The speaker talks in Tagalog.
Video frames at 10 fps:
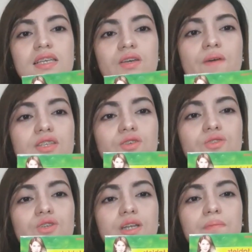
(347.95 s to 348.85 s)
So,
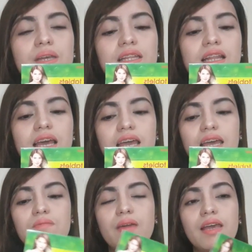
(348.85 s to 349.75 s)
Watson ko siya
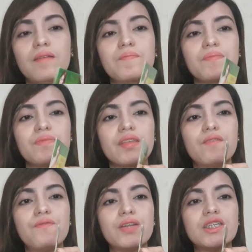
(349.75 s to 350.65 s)
binili and may
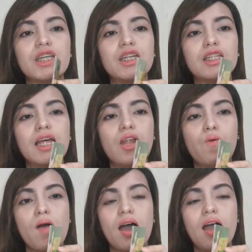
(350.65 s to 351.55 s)
free siya na
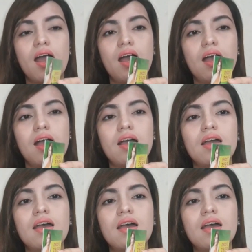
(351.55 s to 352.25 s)
dalawa. Aww.